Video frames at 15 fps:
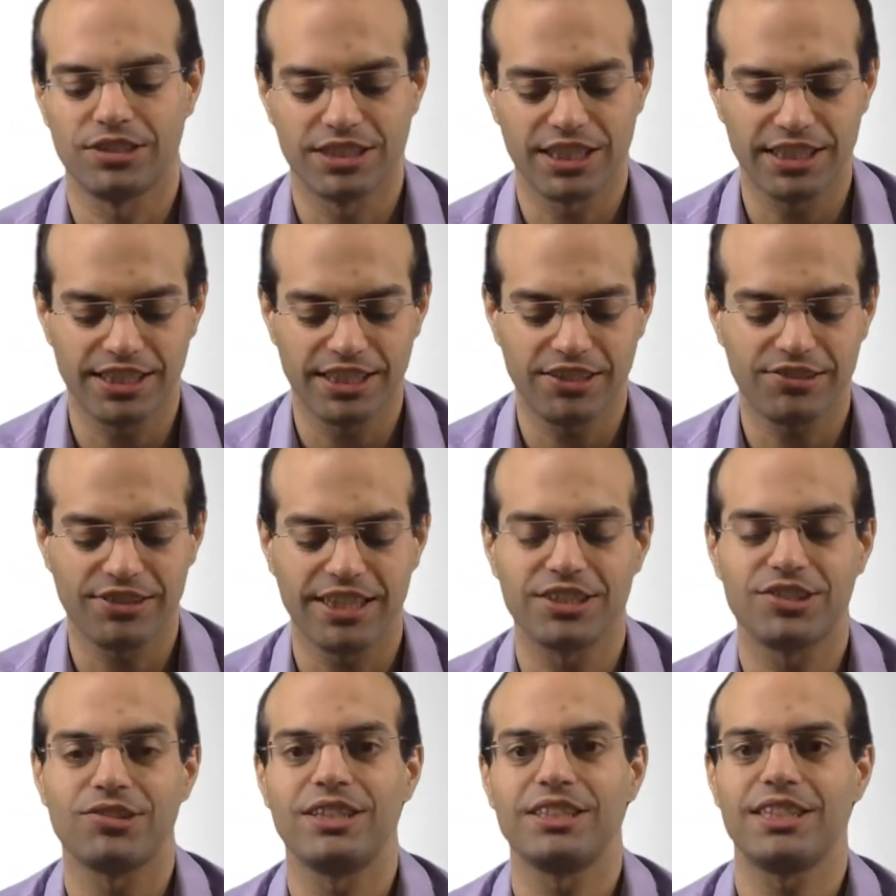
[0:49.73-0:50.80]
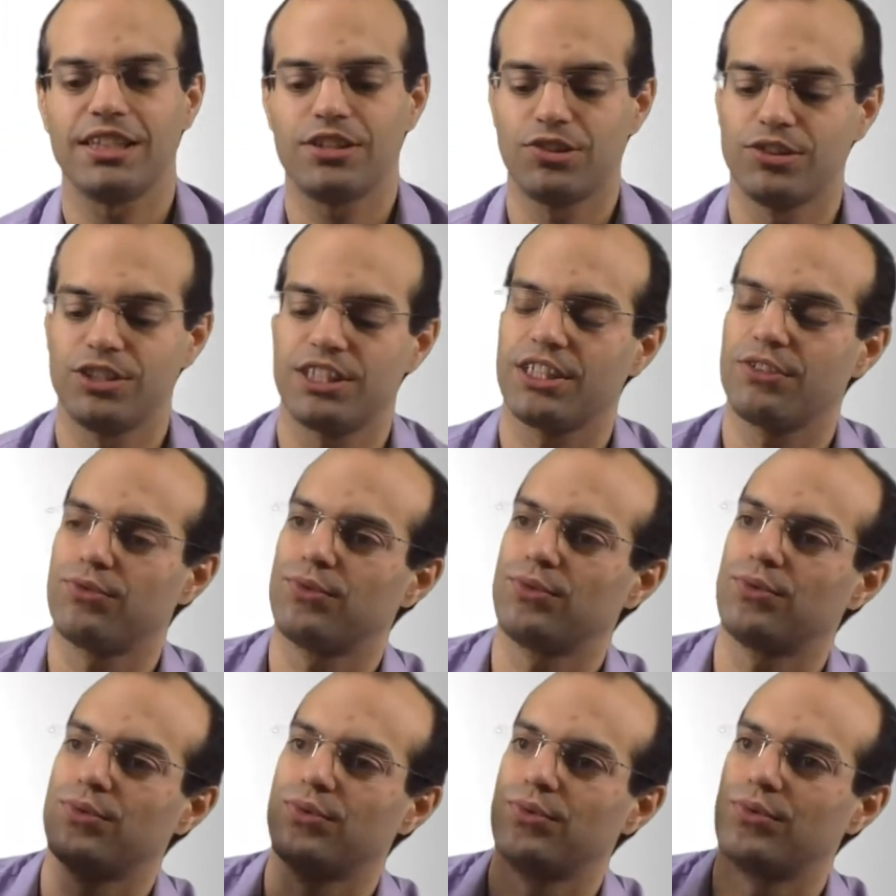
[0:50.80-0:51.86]
C'est-à-dire, une action asynchrone, c'est que
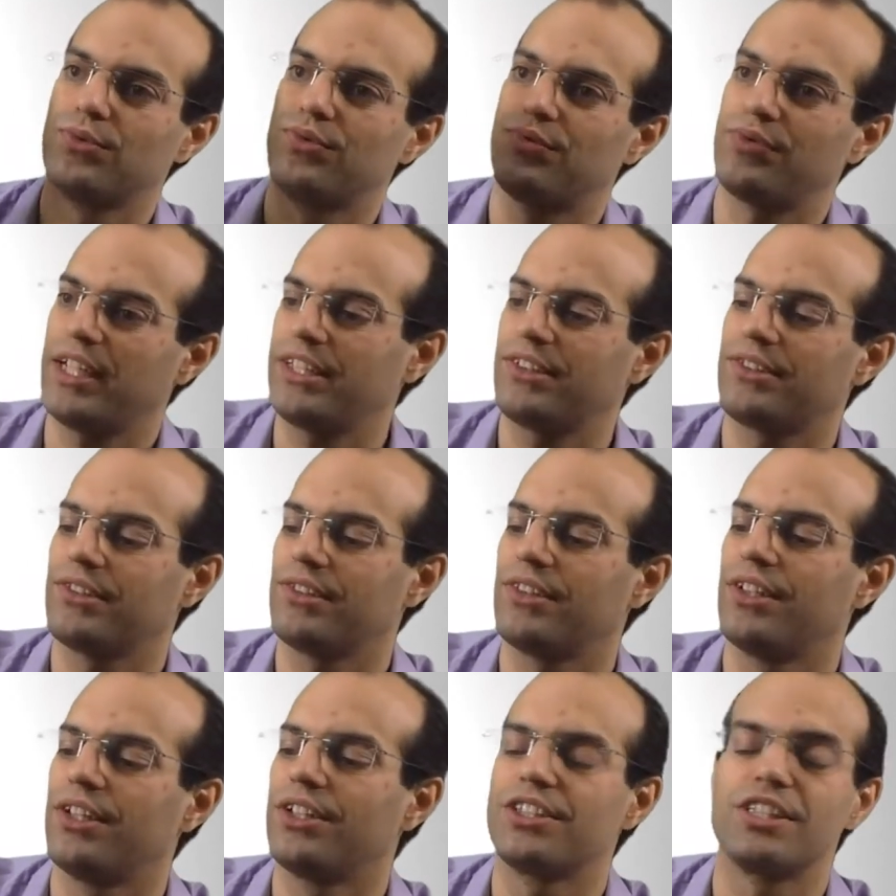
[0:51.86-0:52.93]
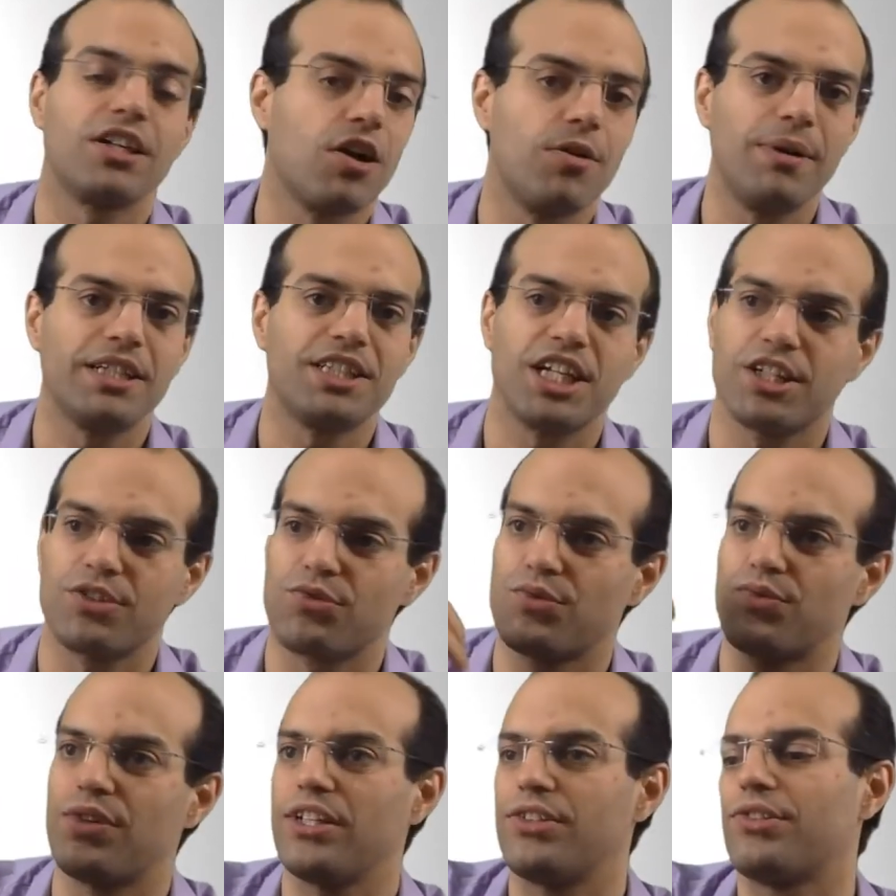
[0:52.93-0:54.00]
vous faites, c'est comme Ajax, vous
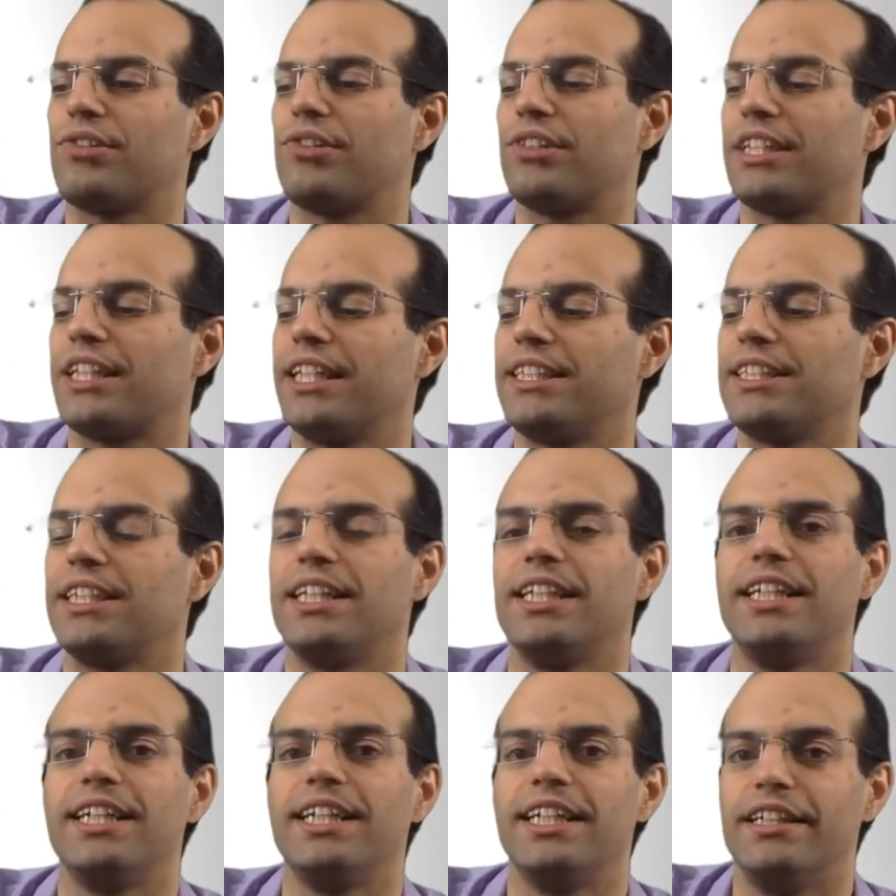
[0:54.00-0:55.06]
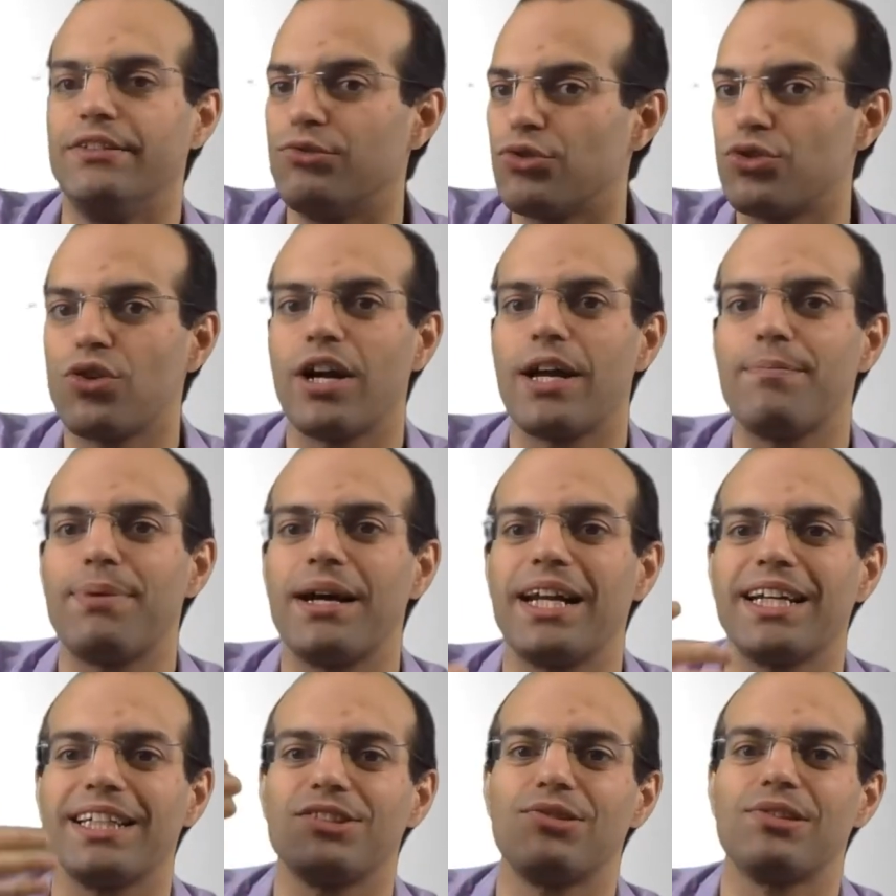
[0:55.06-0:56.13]
faites une requête et vous n'aurez pas le
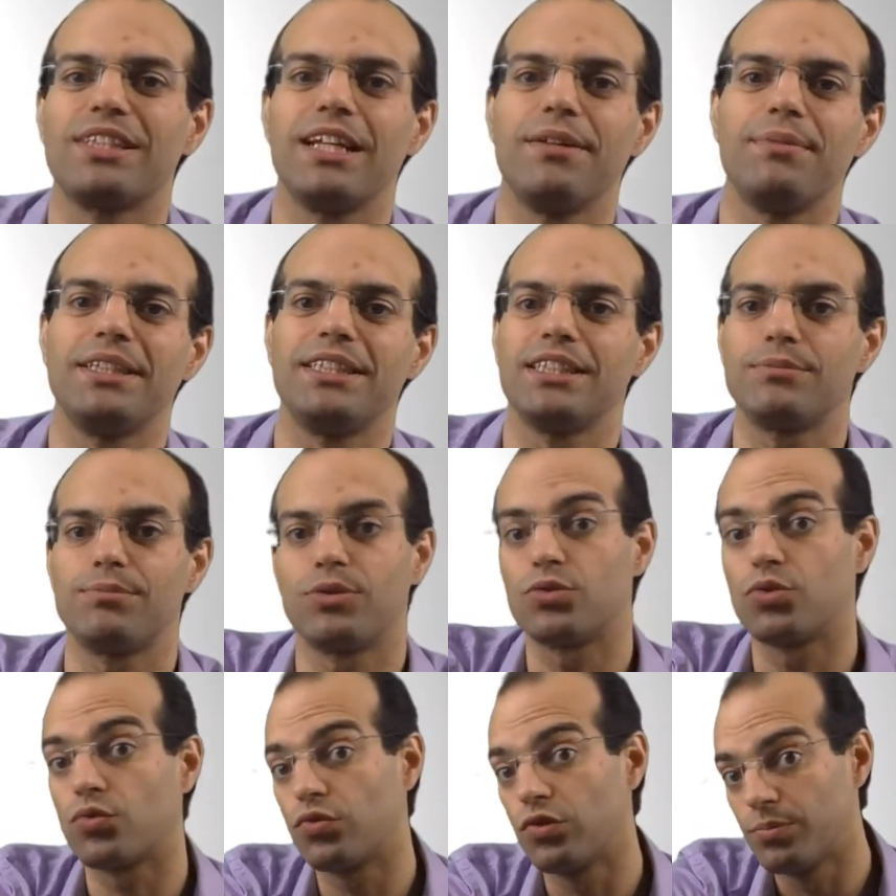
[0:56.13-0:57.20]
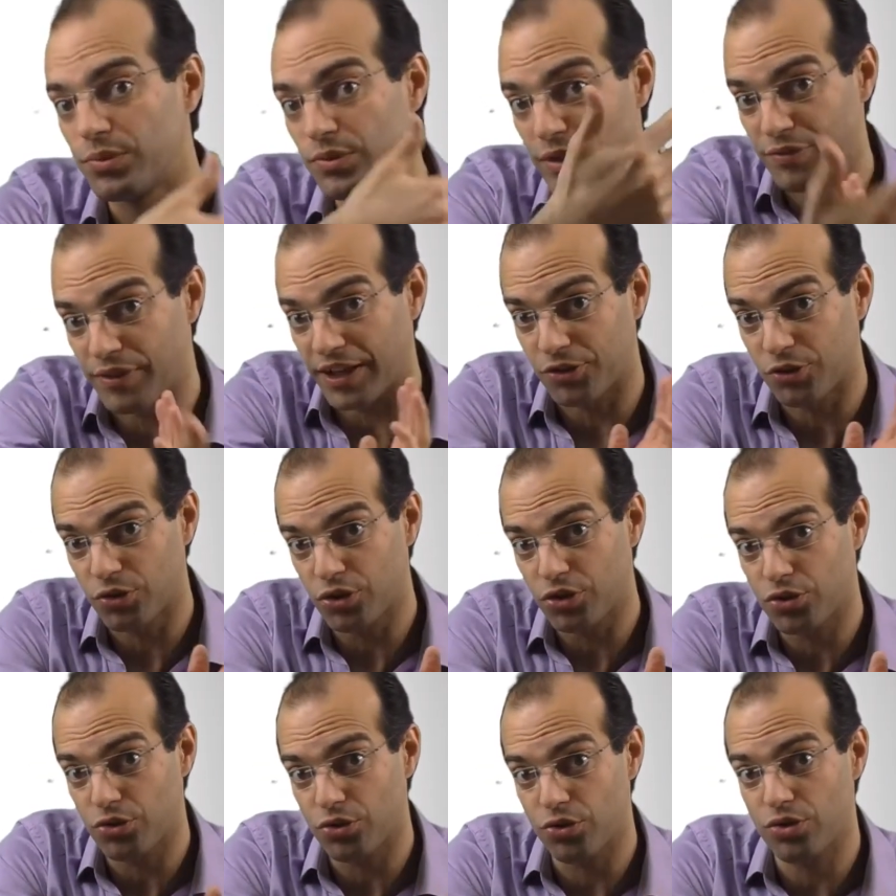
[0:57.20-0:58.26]
résultat immédiatement. Donc vous pouvez faire d'autres
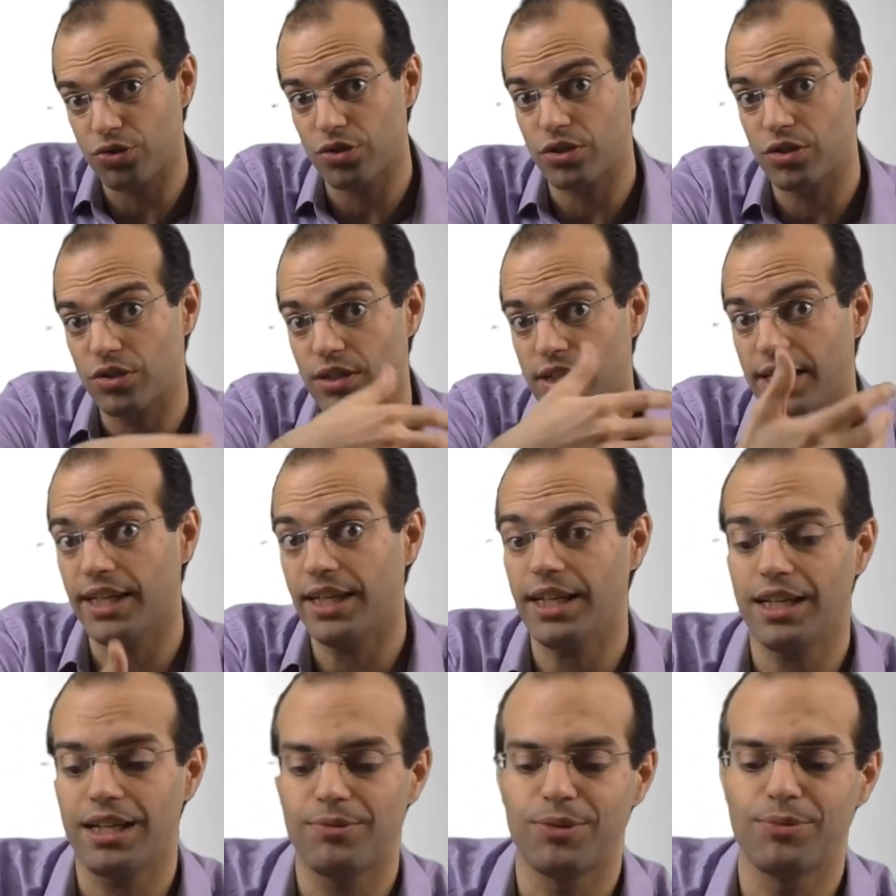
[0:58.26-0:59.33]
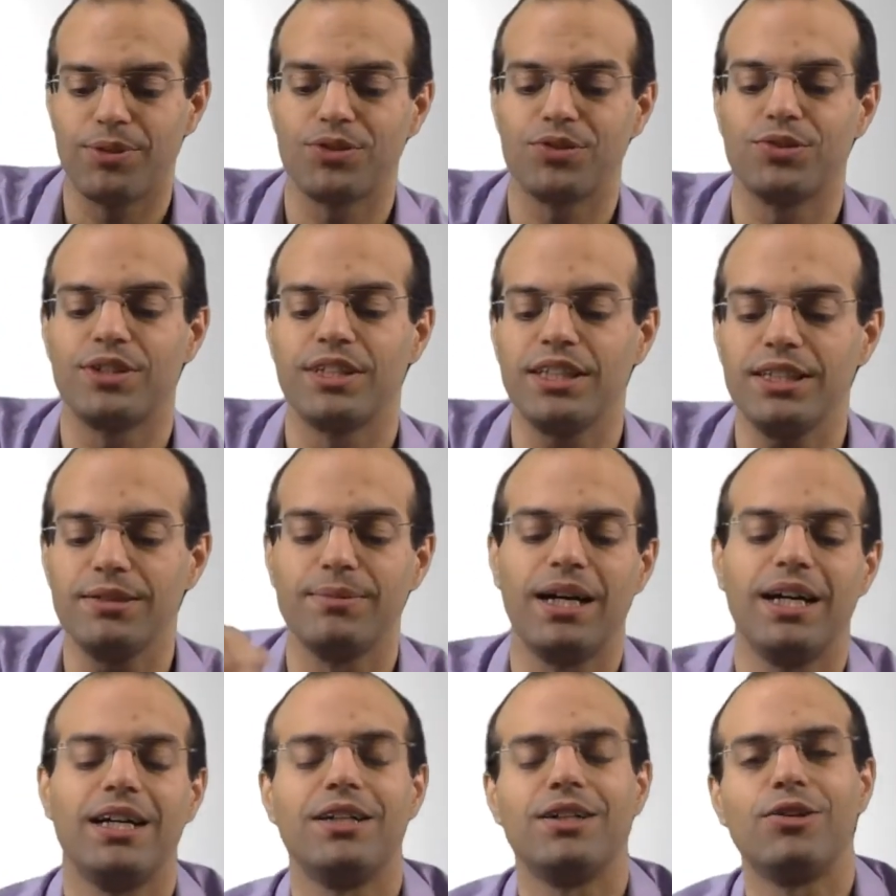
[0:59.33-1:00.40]
choses et à un moment donné,
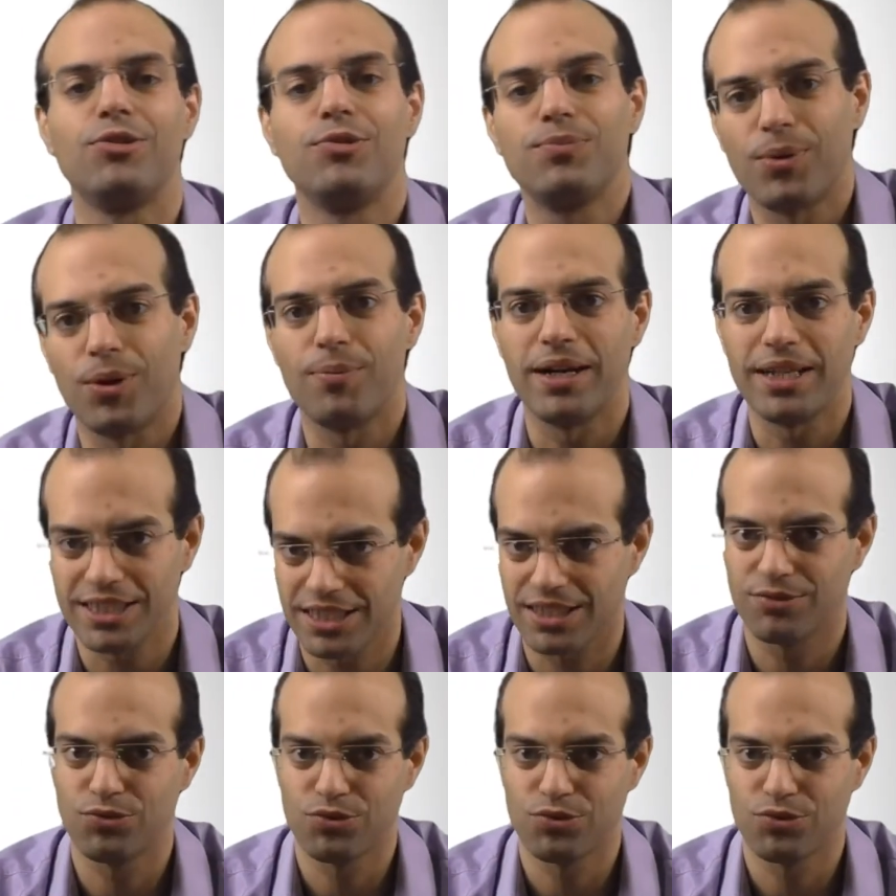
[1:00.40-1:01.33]
bah, le promise, c'est que